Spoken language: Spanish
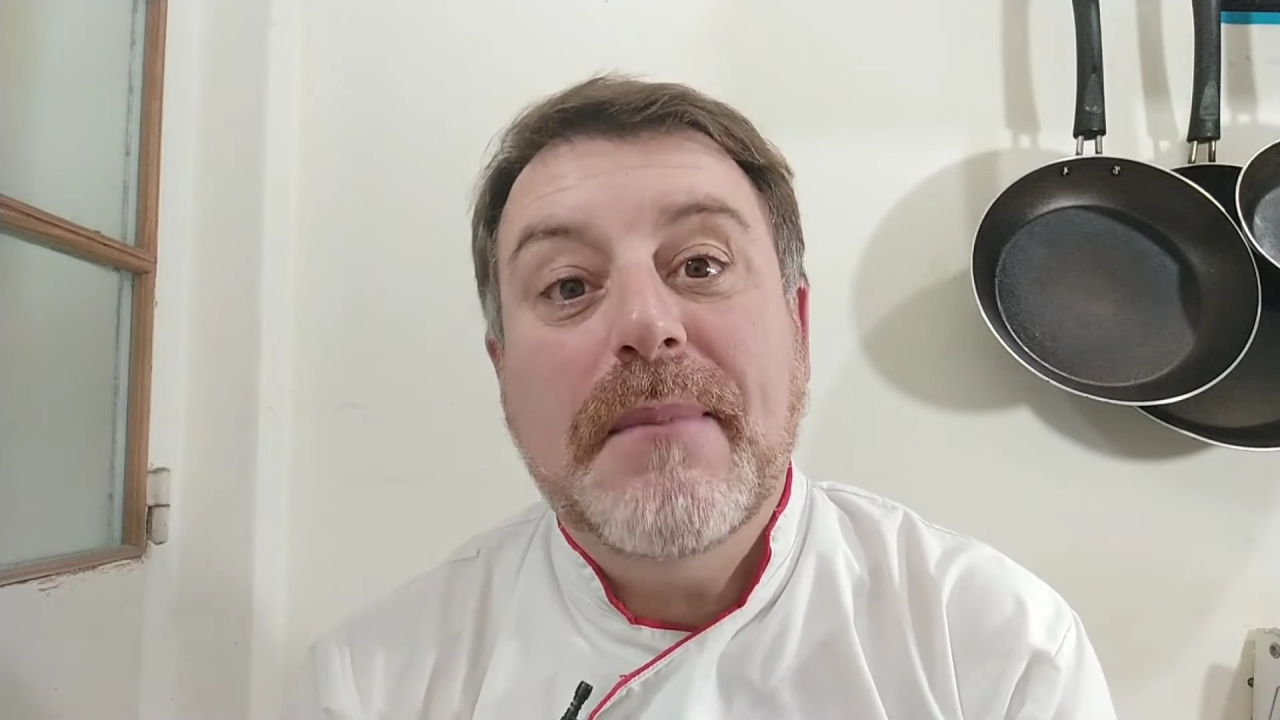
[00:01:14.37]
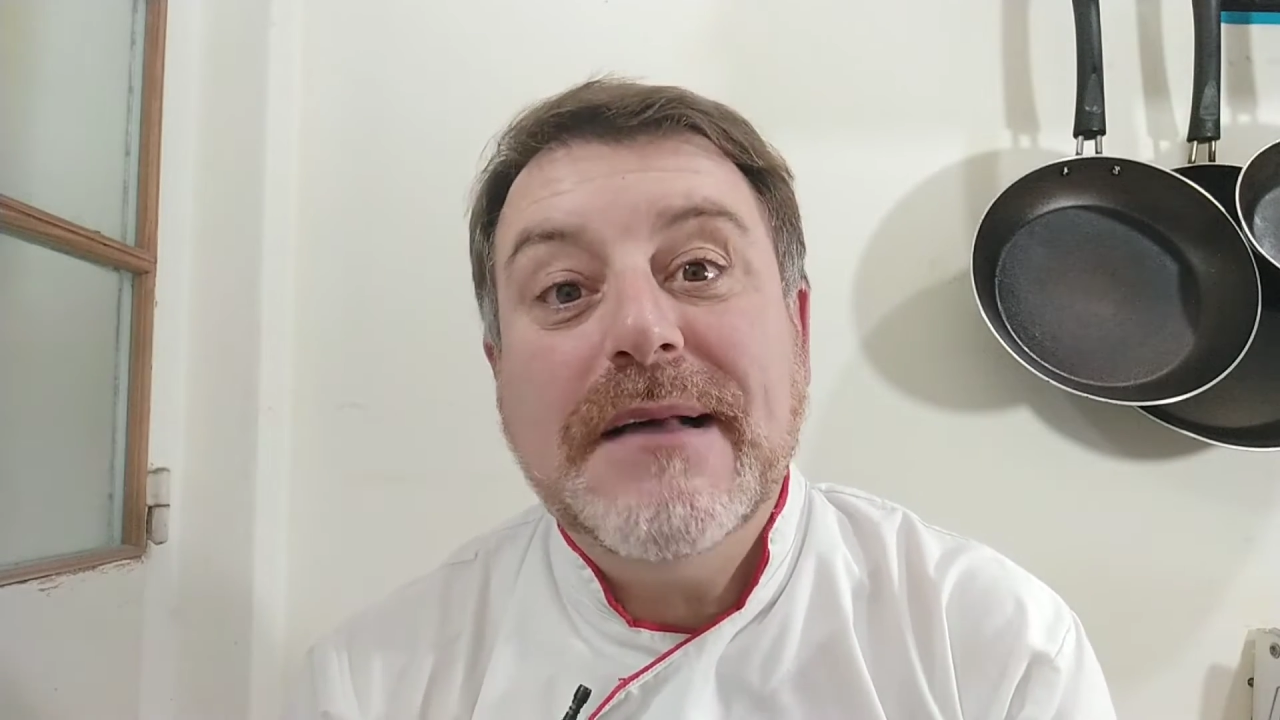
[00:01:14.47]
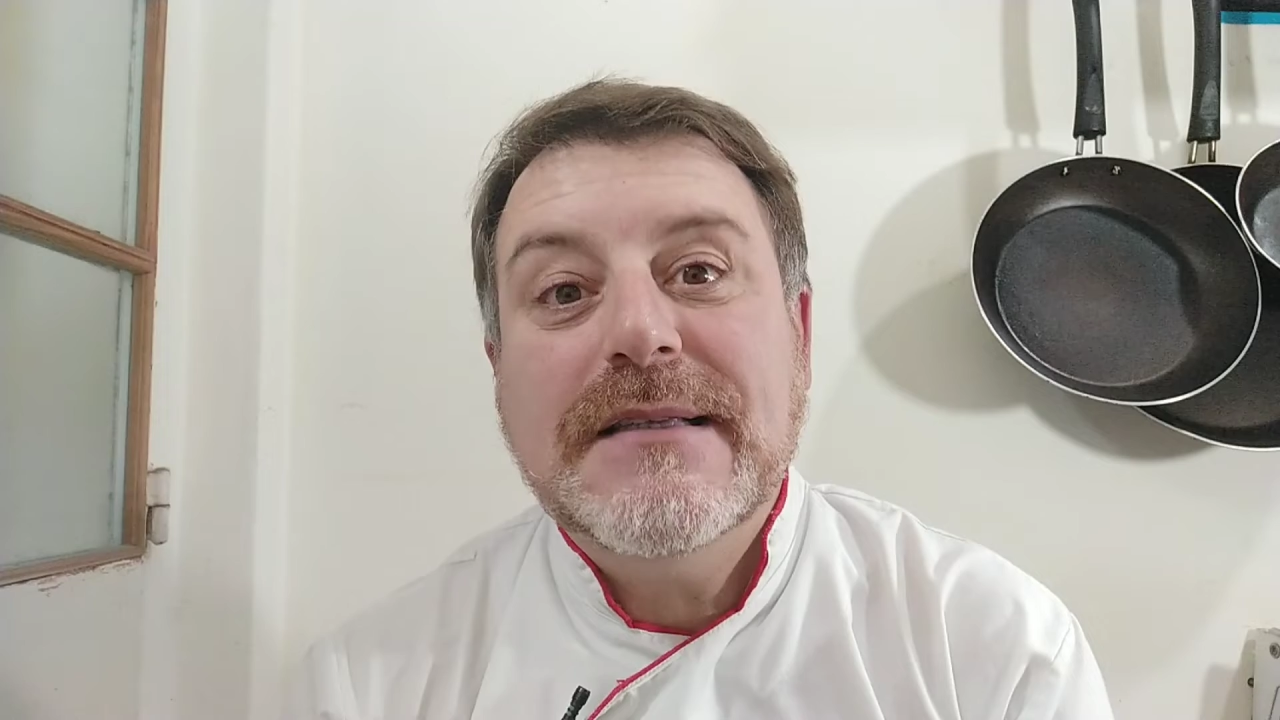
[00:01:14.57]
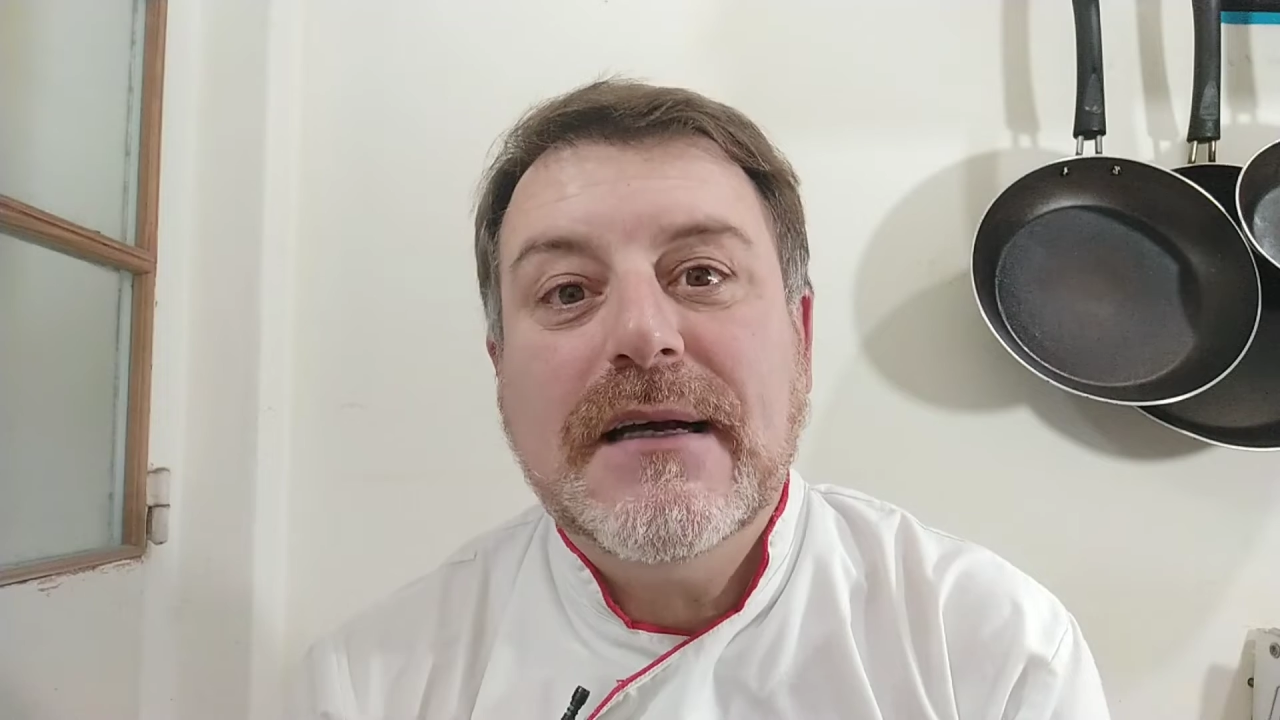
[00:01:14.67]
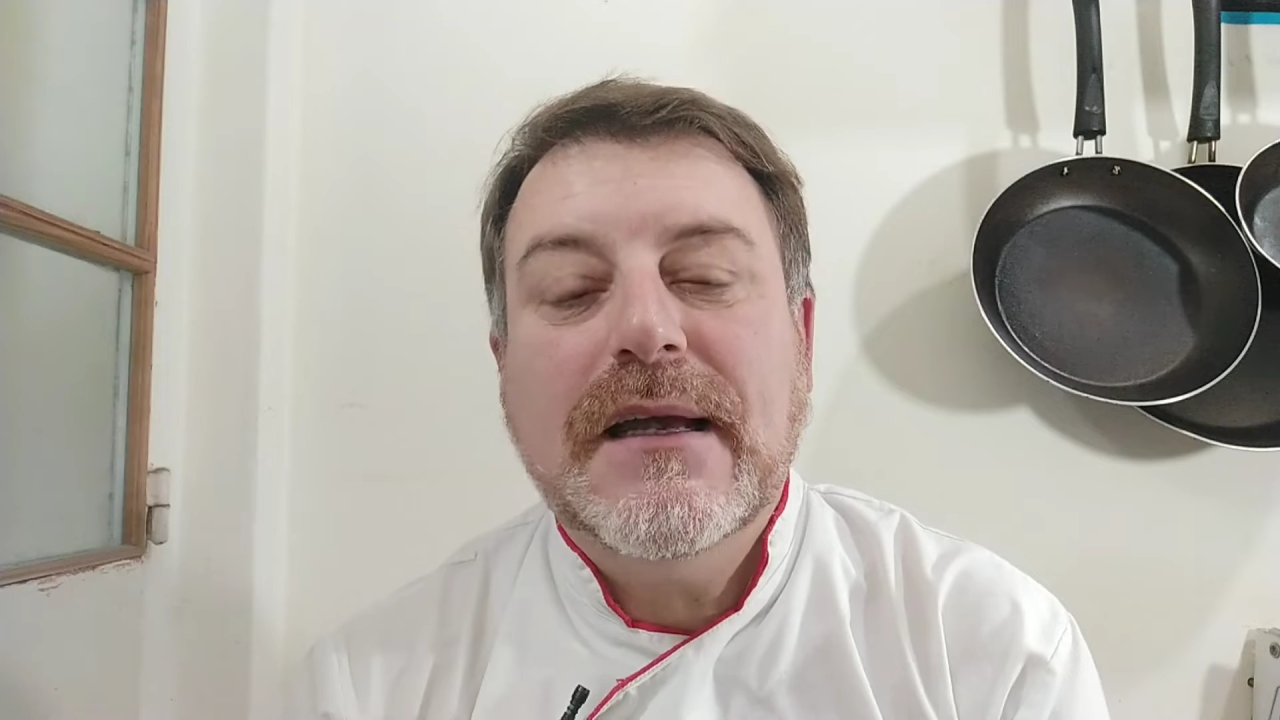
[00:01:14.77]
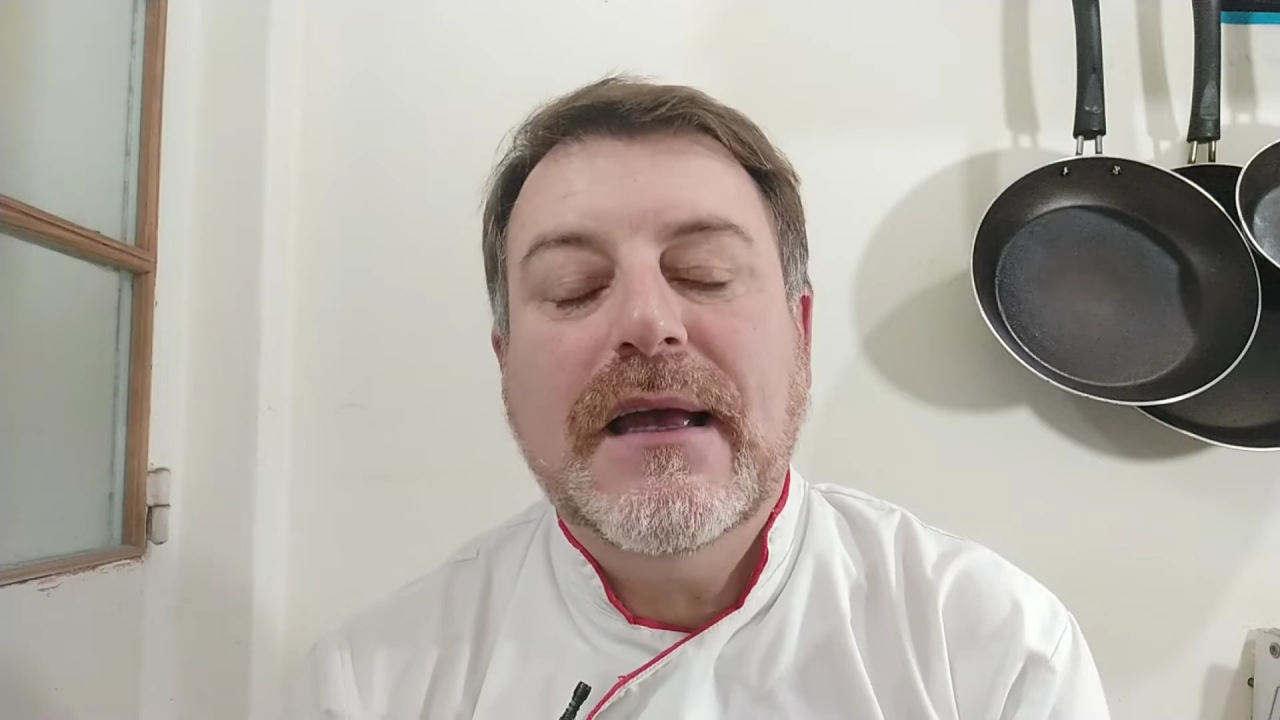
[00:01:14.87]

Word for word: masas